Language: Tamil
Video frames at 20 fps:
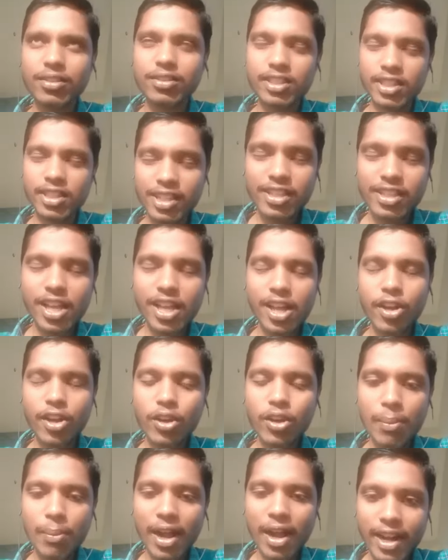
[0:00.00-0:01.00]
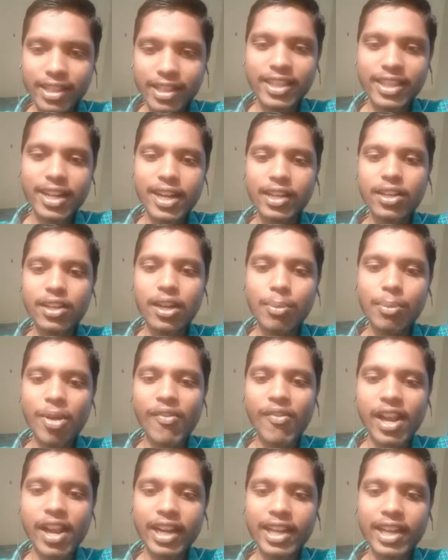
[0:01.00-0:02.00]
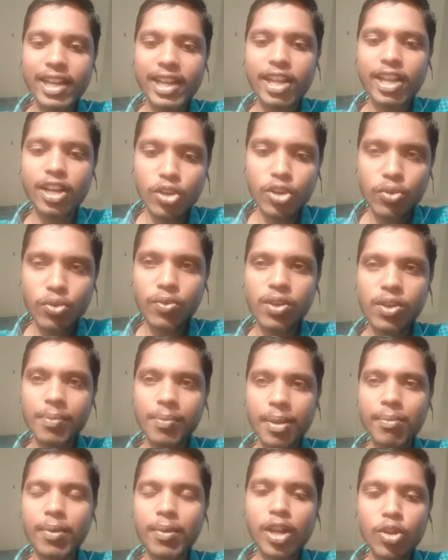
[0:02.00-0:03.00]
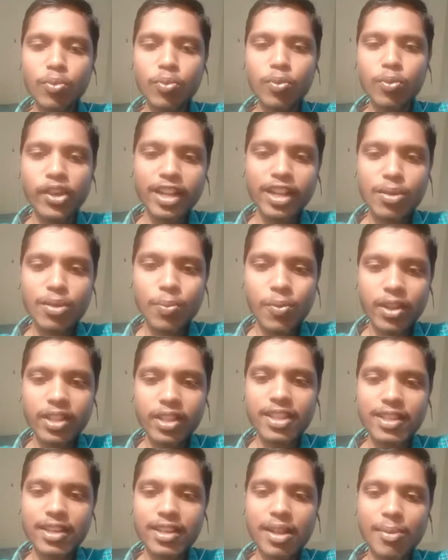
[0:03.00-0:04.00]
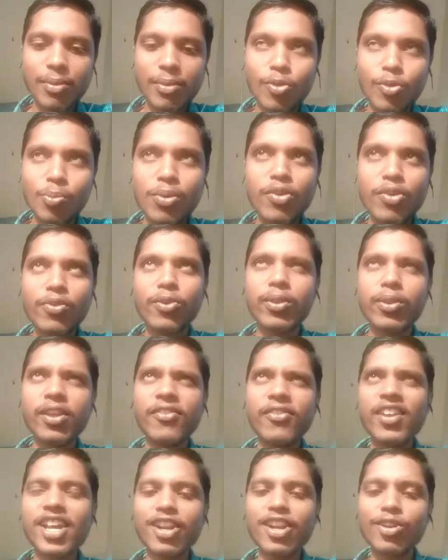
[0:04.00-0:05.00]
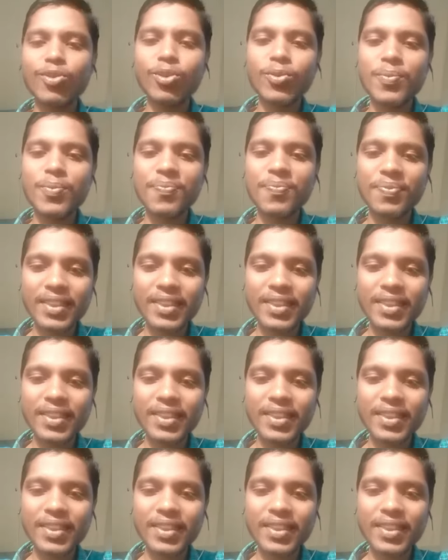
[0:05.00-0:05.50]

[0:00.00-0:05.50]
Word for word: இருந்தாலும் நம்ம அடுத்த கட்டம் நம்ம வாழ்க்கையில இன்னும் மென்மேலும் உயர்ந்து போறது இதுக்கு நமக்கு ரொம்ப உதவியா இருக்கும்